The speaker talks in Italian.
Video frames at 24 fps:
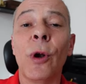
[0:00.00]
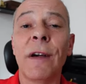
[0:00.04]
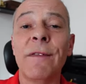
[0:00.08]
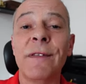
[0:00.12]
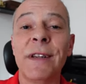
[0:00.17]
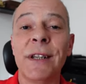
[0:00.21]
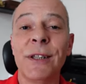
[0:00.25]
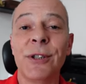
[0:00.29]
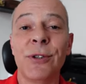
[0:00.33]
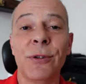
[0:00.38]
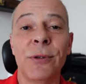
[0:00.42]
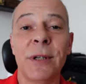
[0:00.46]
la
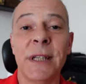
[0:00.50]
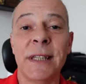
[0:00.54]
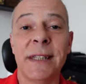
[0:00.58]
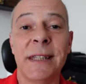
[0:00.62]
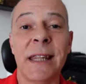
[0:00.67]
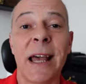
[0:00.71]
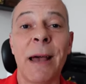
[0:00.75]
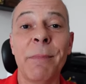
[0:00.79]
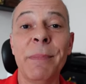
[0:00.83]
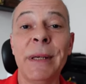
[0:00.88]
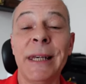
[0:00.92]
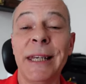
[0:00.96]
versione
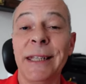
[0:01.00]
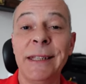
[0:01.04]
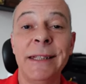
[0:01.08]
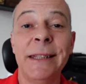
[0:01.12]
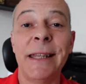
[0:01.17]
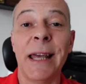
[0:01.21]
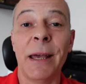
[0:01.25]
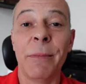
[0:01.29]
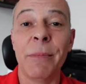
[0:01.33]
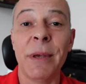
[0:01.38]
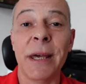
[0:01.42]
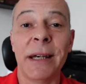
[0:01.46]
stabile di
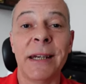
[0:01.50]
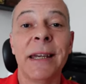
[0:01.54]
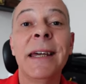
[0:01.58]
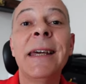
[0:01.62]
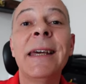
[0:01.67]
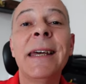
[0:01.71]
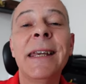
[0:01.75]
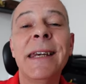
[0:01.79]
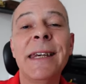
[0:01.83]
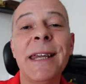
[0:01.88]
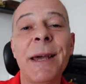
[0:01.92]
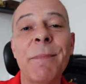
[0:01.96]
Debian
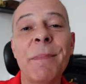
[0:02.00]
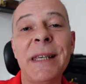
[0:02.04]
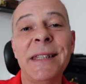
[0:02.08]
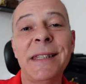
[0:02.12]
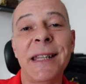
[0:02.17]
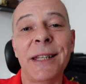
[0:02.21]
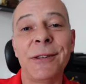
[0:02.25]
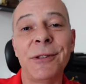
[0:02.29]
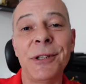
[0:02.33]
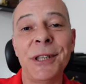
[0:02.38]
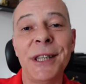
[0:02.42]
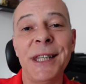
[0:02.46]
ne è mai
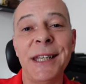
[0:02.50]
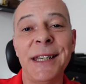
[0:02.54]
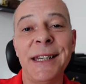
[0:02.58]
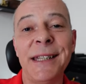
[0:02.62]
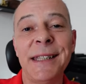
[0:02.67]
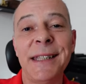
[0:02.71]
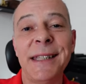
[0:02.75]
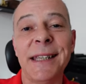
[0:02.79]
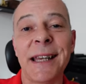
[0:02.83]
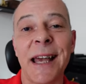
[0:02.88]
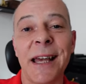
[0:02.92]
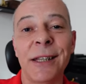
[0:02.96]
stato
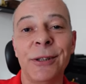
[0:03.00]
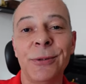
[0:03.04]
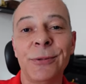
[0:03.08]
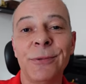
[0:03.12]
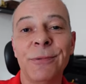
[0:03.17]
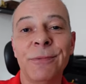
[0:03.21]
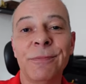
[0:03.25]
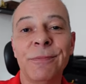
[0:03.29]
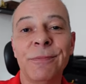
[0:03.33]
interessato.